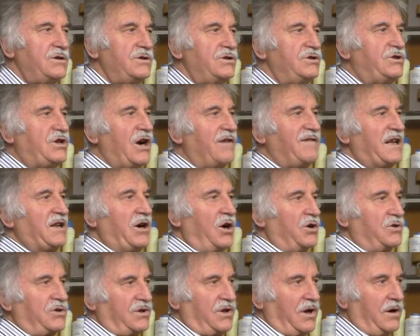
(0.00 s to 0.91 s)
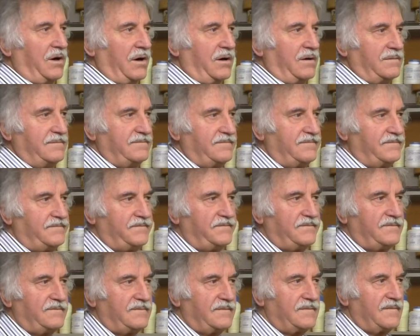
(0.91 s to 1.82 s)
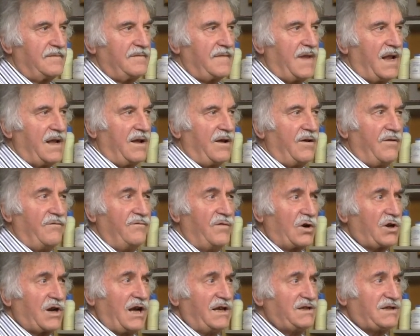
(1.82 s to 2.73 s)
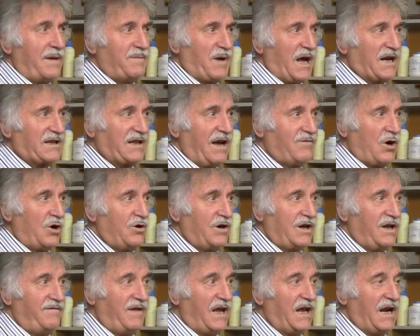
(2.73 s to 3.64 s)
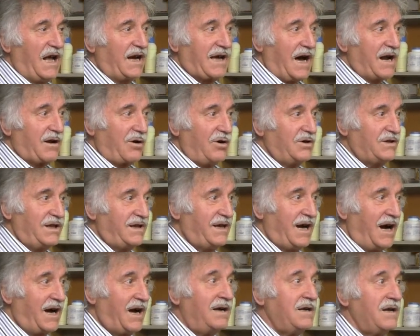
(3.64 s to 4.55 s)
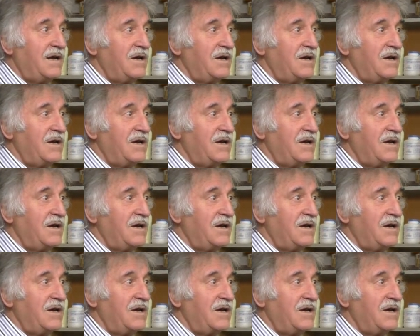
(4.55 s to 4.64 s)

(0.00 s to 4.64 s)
Giovanotto, vorrei saper da voi, vile carogna,